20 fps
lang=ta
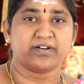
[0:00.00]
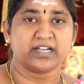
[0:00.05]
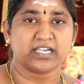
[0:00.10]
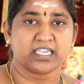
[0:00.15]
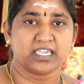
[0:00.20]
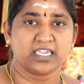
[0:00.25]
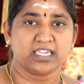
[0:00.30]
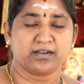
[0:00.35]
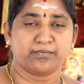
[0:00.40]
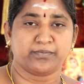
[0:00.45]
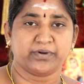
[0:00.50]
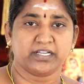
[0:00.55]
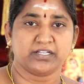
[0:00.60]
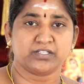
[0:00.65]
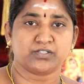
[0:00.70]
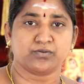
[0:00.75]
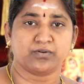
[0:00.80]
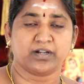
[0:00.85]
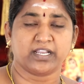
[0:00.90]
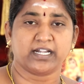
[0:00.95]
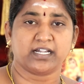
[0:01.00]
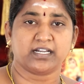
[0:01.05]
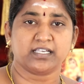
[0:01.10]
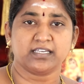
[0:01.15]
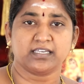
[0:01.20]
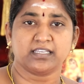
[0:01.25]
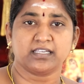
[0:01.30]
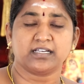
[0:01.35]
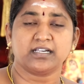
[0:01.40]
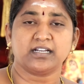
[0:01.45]
வங்கி அப்படின்னு சொல்லிட்டு
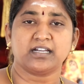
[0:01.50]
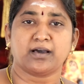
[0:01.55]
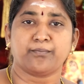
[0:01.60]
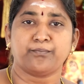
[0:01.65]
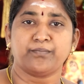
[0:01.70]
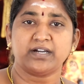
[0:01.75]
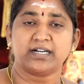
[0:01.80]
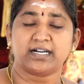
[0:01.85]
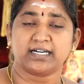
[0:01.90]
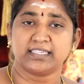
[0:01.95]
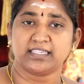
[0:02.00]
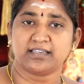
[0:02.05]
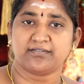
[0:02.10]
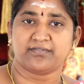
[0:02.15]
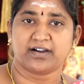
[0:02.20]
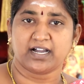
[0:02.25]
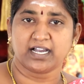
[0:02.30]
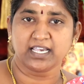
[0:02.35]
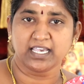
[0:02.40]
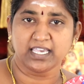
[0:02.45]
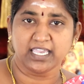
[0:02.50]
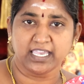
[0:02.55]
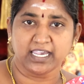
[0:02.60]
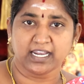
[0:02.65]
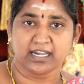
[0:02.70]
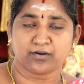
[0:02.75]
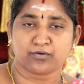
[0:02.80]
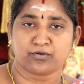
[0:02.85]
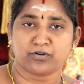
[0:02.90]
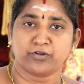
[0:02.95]
இருக்குது நம்ம அந்த
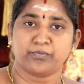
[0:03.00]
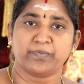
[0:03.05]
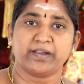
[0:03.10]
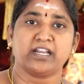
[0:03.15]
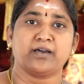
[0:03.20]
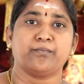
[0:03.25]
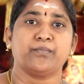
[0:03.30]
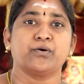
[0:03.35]
வங்கியில் கொண்டு போய்